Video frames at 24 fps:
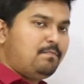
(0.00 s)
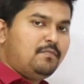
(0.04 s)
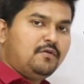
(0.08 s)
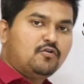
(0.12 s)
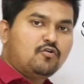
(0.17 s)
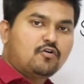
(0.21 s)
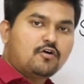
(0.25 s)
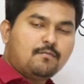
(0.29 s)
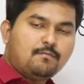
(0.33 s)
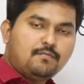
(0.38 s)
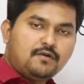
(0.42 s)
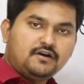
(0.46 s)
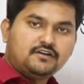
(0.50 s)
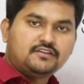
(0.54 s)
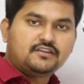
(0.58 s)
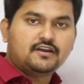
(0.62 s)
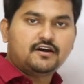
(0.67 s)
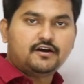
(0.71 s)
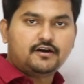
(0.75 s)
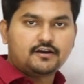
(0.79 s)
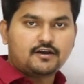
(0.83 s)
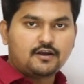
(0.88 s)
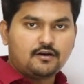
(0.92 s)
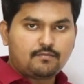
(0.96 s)
మీకు కంప్లీట్
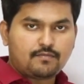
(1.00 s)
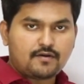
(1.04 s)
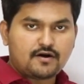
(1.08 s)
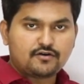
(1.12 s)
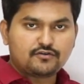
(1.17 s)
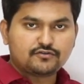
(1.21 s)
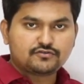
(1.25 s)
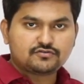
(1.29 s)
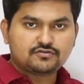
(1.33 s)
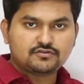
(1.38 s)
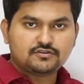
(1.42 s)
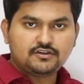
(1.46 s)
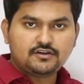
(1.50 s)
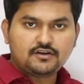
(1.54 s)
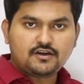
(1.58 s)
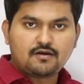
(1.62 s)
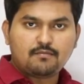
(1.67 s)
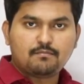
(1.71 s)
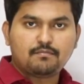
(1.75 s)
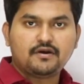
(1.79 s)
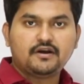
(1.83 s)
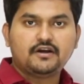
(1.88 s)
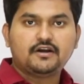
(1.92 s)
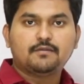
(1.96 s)
థెరటికల్ పార్ట్ వస్తుంది
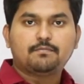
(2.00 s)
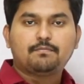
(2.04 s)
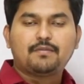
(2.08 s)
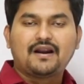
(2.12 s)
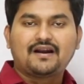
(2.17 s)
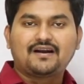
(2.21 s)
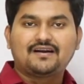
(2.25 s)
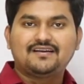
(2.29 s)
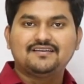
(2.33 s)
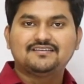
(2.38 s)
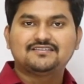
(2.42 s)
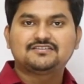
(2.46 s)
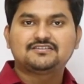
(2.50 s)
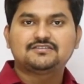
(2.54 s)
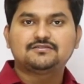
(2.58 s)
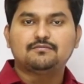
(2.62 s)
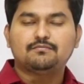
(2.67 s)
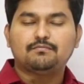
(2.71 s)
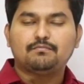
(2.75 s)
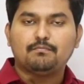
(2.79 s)
కంప్లీట్ ప్రాక్టీస్